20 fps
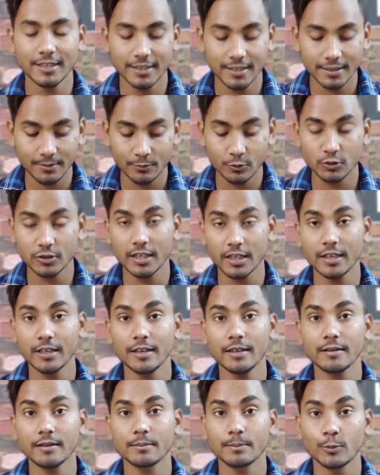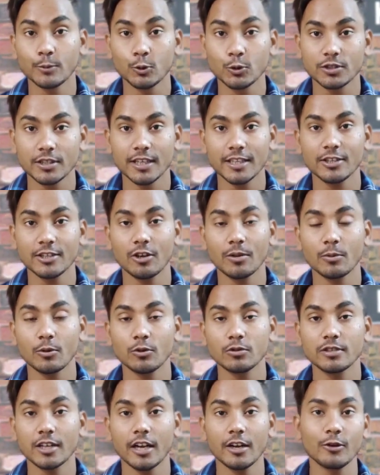मुझसे पूछ रहे थे और
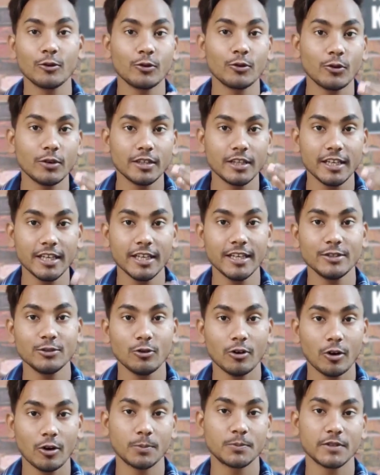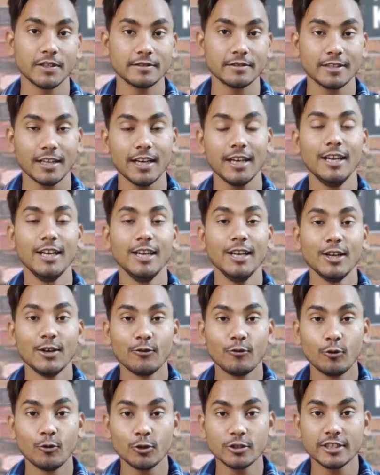बहुत सारे लोगों को ये जो ऑप्शन था
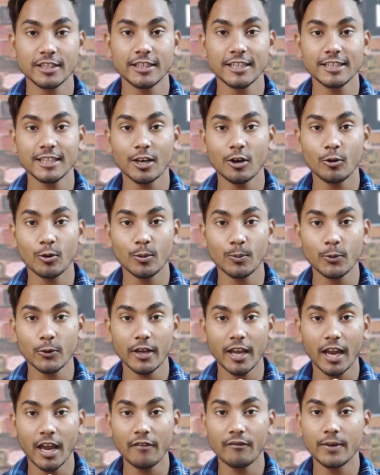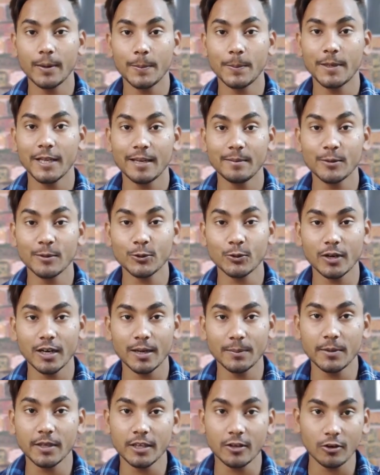वो चाहिए था ओप्पो एफ फिफ्टीन में तो
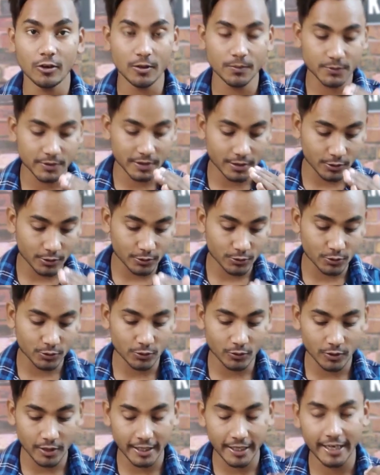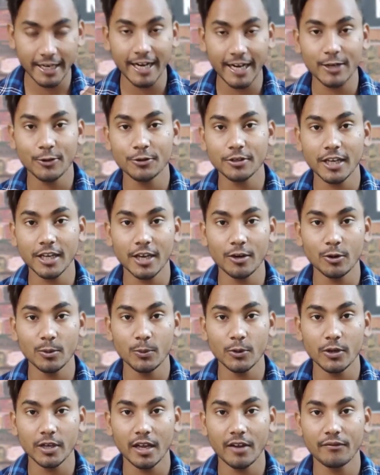अभी ये ऑप्शन दोस्तों जो ऐड हो गया है
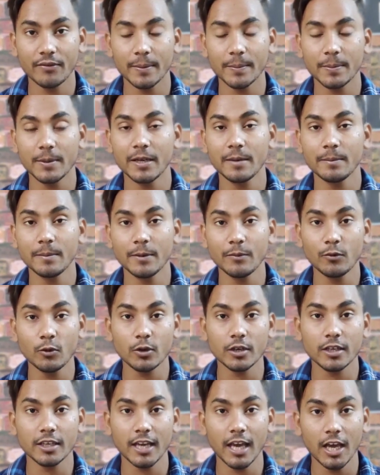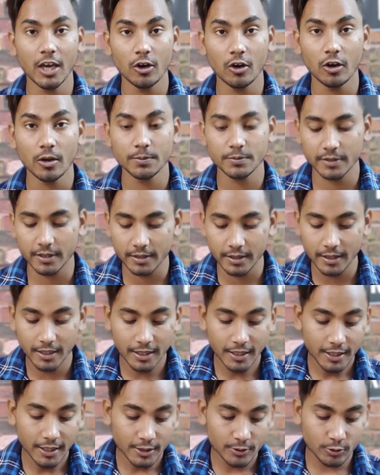ओप्पो एफ फिफ्टीन में वो क्या है ऑप्शन
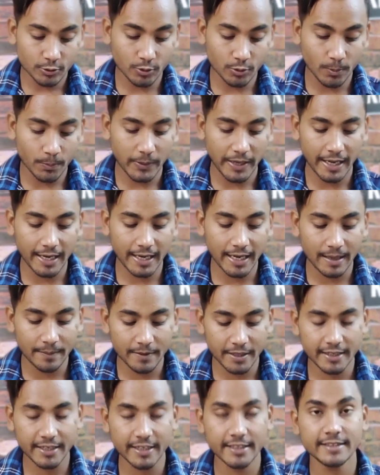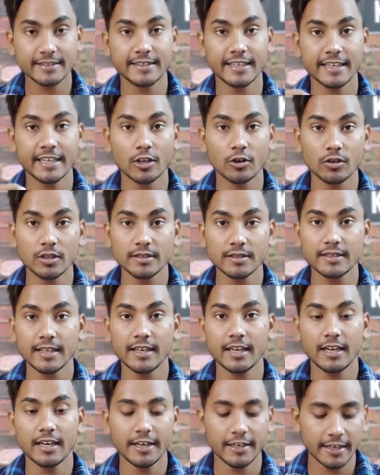तो जो पहला अपडेट है सिक्योरिटी
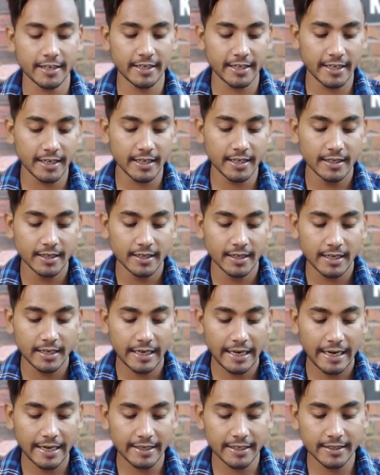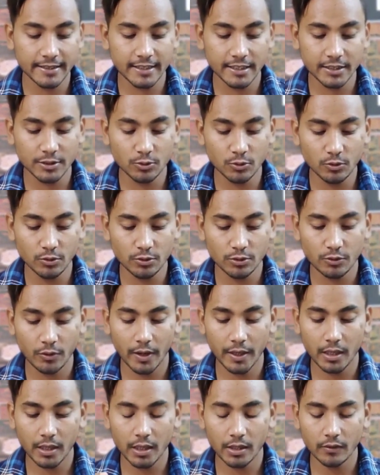से रिलेटेड रिलेटेड है एडेड द जून
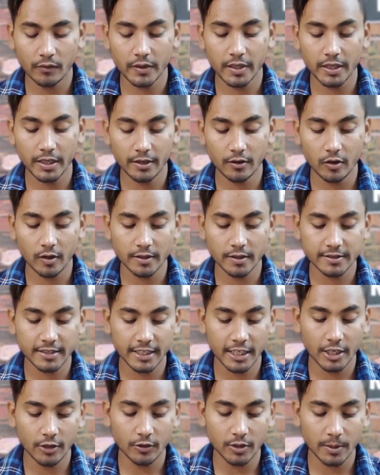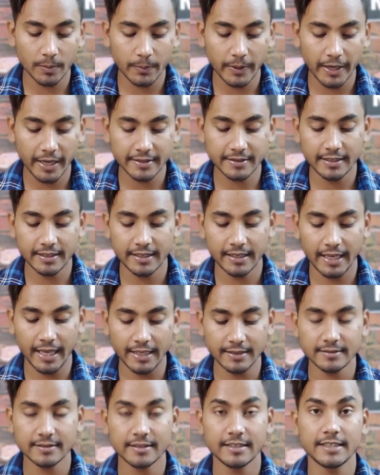2020 एंड्रॉयड सिक्योरिटी पैच
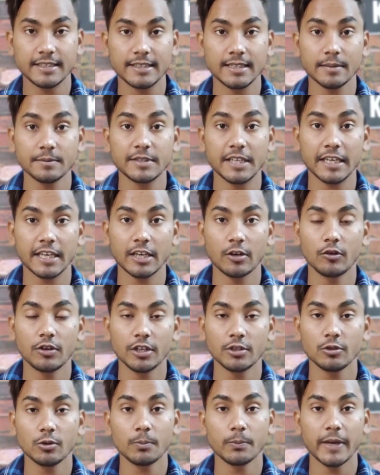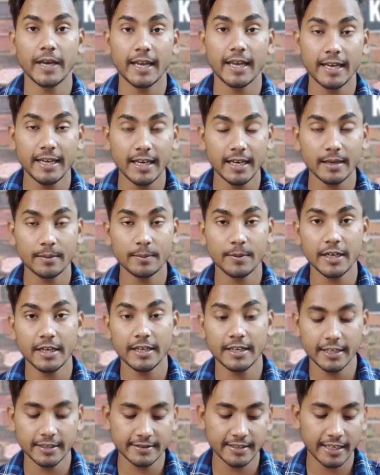इनहेंस सिस्टम सिक्योरिटी जो पहले
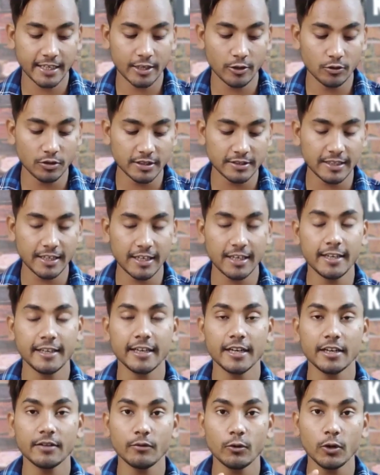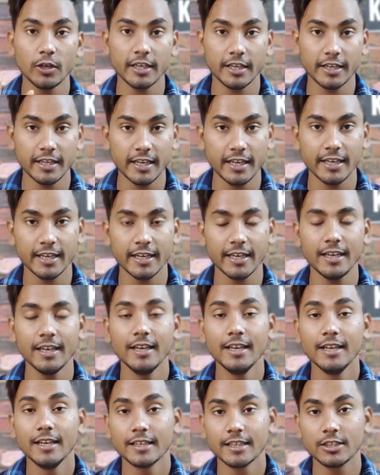अपडेट है सिक्योरिटी से रिलेटेड वो ये है
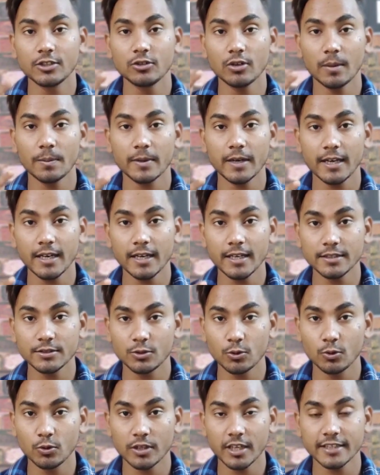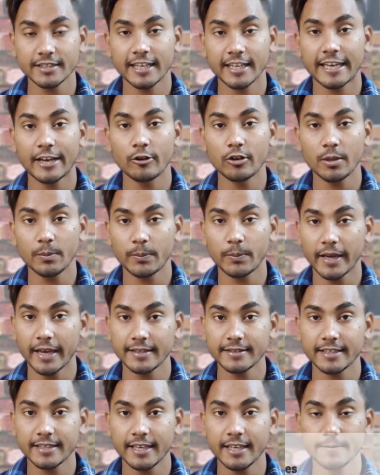कि जो आपका जून का सिक्योरिटी
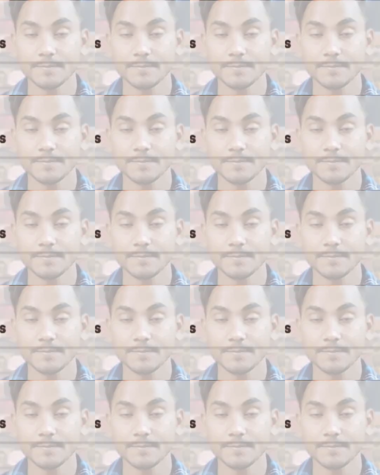पैच है